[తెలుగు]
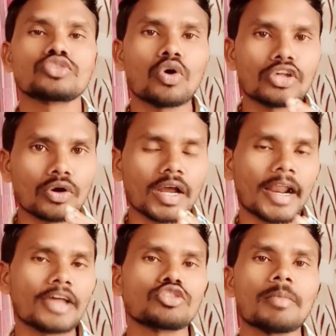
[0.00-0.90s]
సో ఈ యొక్క
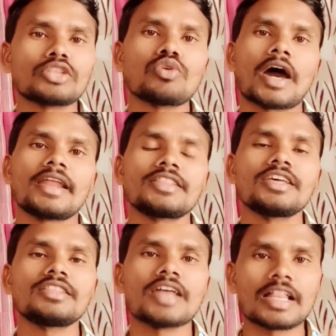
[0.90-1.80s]
రైతు బంధు
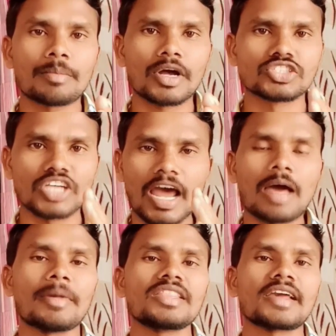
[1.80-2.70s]
అనేది దాదాపుగా
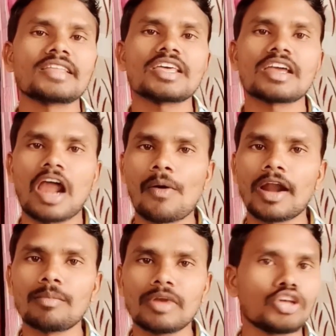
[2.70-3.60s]
చాలా మందికి అయితే
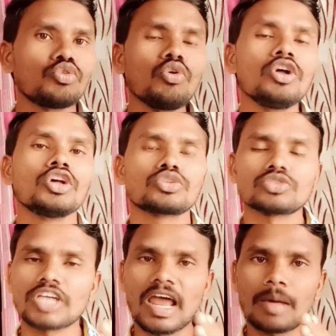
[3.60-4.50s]
రావడం లేదు సో
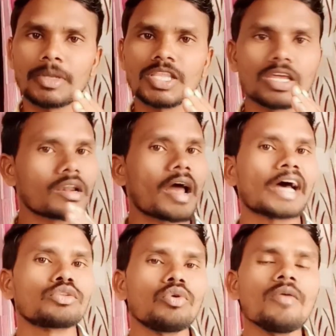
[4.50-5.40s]
చాలా మందికి
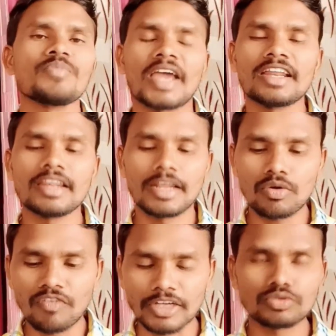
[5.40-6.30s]
రాదు అని
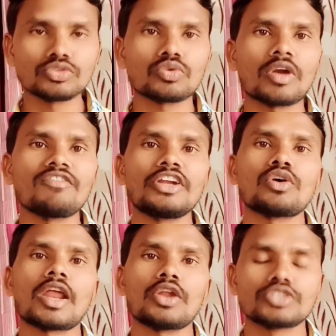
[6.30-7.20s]
నేను ఫస్ట్ నుంచి కూడా
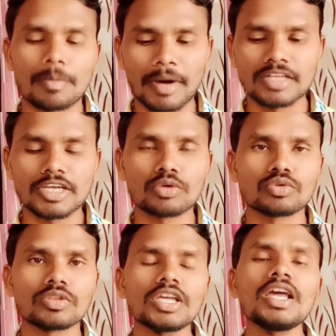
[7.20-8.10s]
వీడియోలలో చెప్పడం
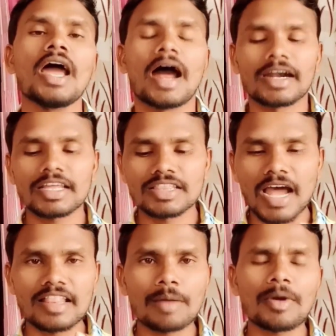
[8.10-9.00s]
జరుగుతుంది అంటే
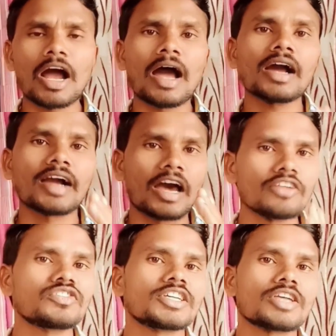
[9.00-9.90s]
దాదాపుగా
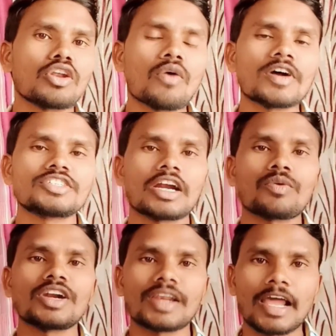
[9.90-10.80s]
ఖరీఫ్ సీజన్లో
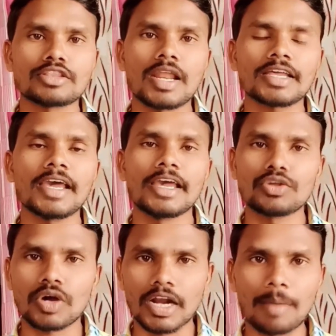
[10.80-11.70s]
వచ్చినటువంటి రైతులకే
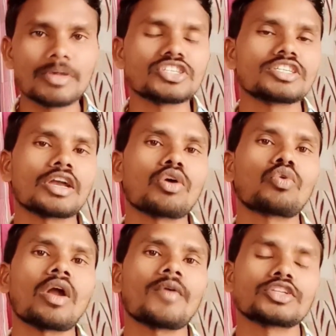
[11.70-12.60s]
ఈ యొక్క రబీ సీజన్లో
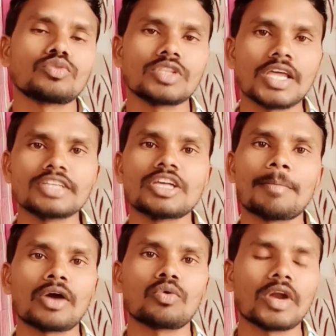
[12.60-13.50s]
కూడా వస్తుంది అని
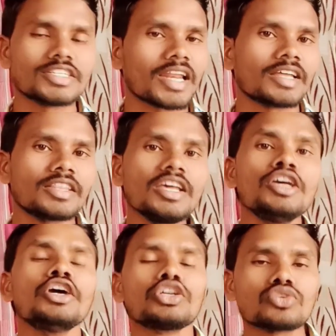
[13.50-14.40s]
చెప్పడం కూడా జరిగింది
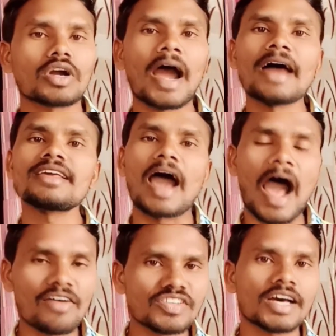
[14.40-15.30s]
సో కానీ
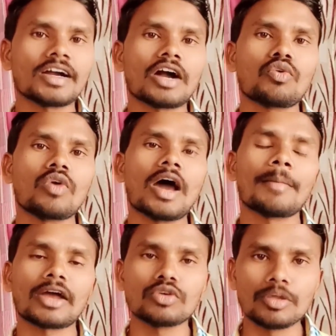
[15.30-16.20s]
ఆ విధంగా కూడా
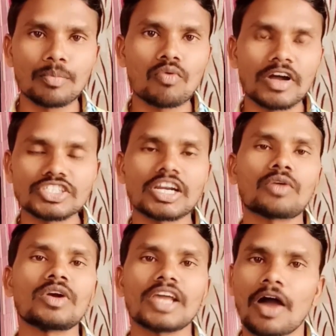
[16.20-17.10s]
మనకు ఇప్పుడు
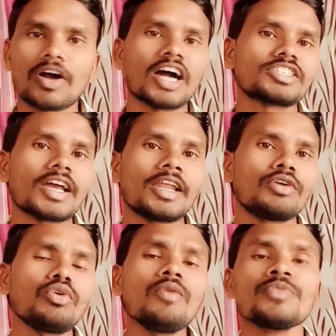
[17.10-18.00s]
వచ్చేటటువంటి అవకాశాలు
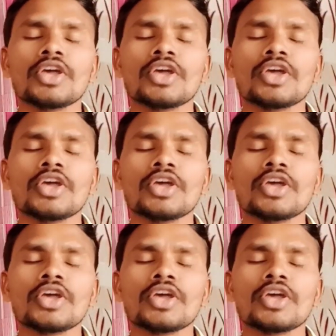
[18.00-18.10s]
లేదు